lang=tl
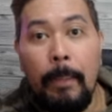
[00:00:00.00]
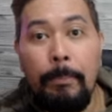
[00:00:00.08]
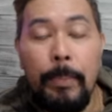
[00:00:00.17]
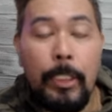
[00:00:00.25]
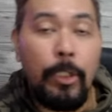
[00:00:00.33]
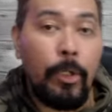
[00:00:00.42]

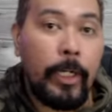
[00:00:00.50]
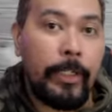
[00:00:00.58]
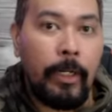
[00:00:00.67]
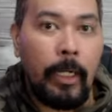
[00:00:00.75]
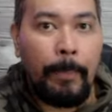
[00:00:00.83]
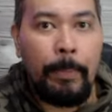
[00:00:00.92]
na video
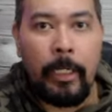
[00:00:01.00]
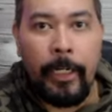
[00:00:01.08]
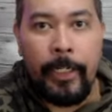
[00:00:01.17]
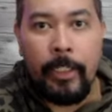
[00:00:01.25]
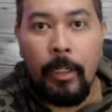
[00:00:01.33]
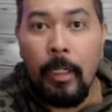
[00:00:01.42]
card, graphic
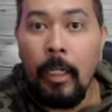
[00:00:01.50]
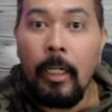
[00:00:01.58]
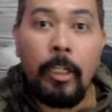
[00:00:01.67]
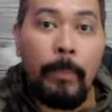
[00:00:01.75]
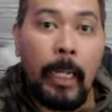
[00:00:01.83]
card, no?